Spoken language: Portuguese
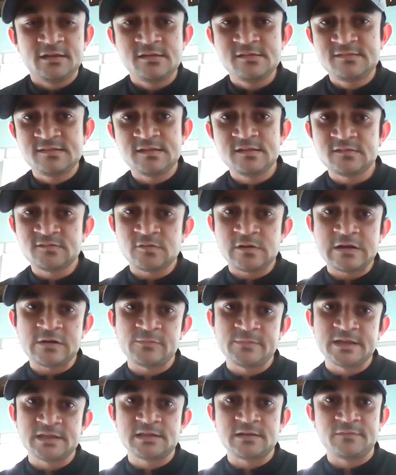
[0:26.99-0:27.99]
e se isso
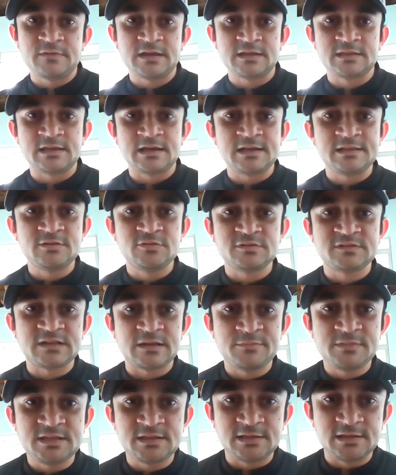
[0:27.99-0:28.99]
realmente é verdade ou
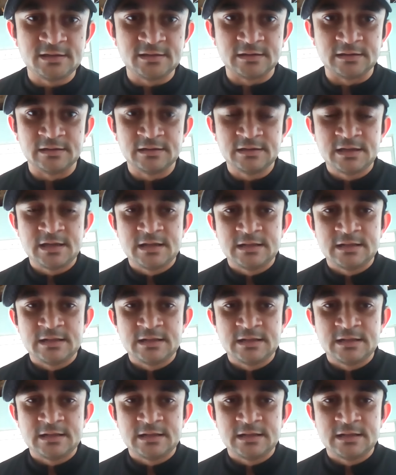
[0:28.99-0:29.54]
se é mentira.